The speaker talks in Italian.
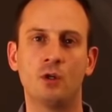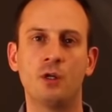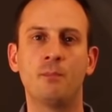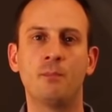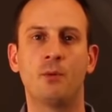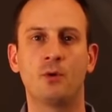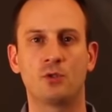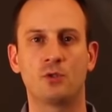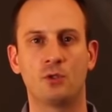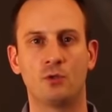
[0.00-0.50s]
la
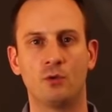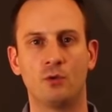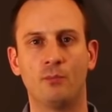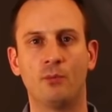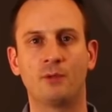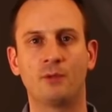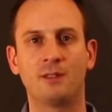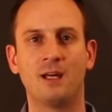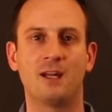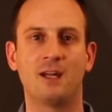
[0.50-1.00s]

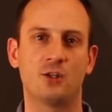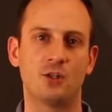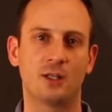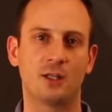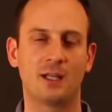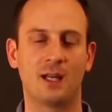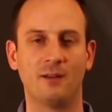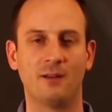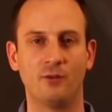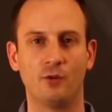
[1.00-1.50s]
motivazione al
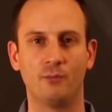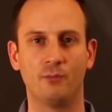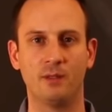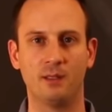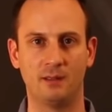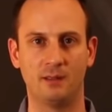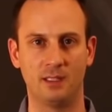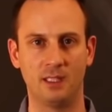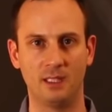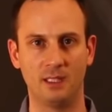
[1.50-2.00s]
massimo
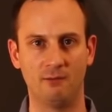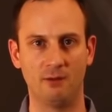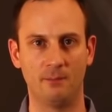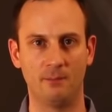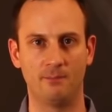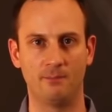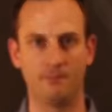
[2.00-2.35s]
come può